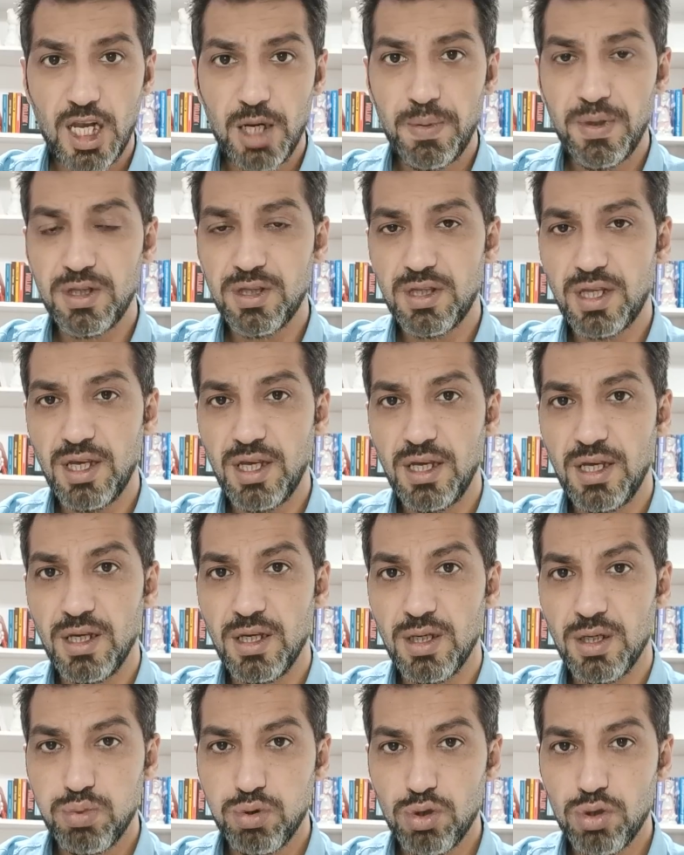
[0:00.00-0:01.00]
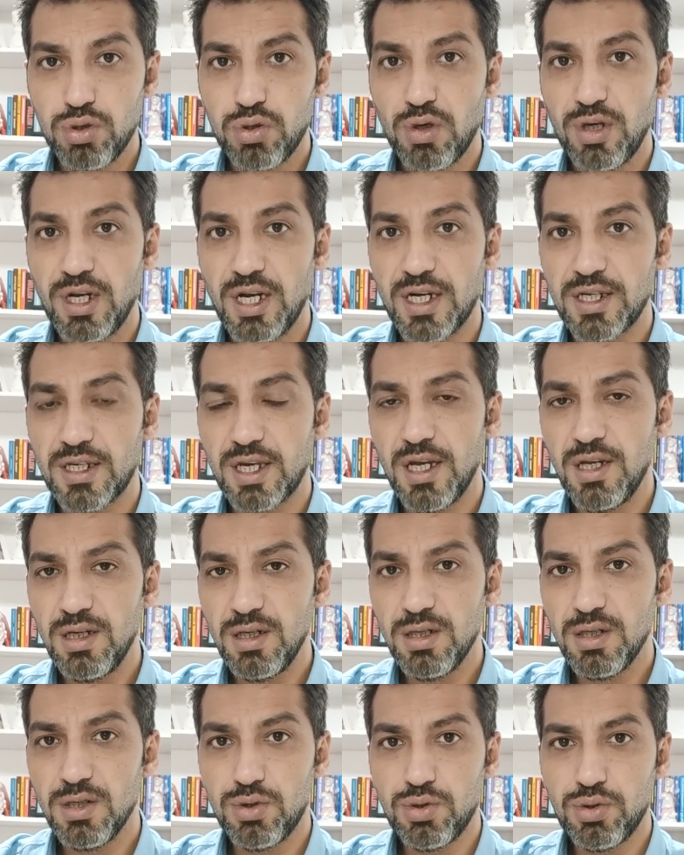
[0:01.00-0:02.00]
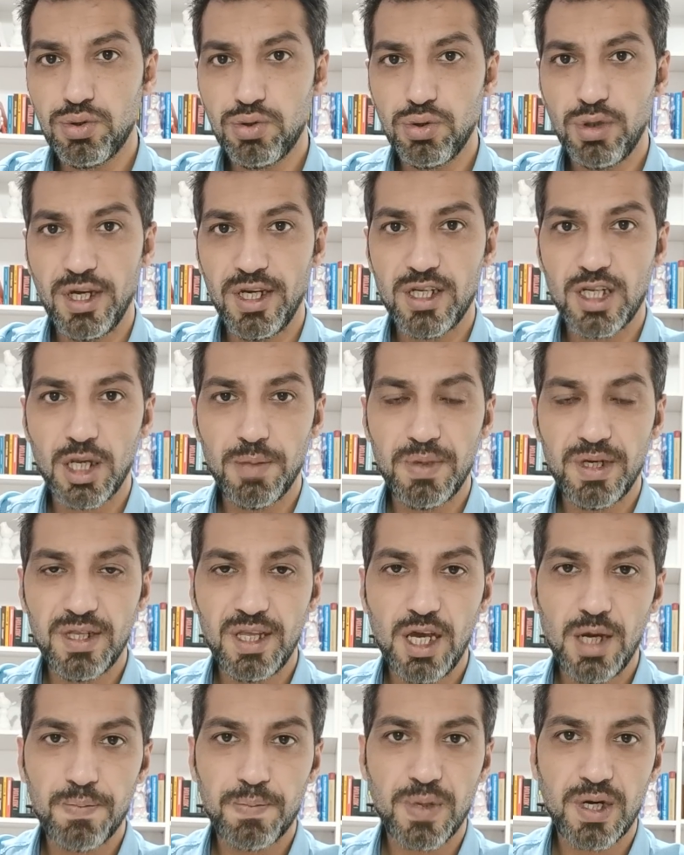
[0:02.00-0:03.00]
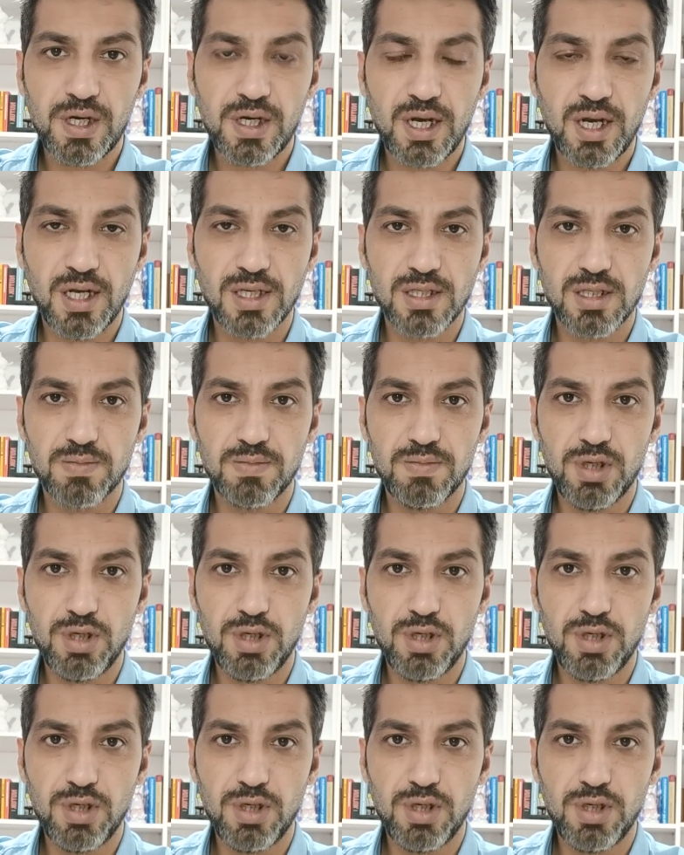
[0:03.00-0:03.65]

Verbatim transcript: Elbette bunu söylerken şu eklemeyi de yapmak lazım.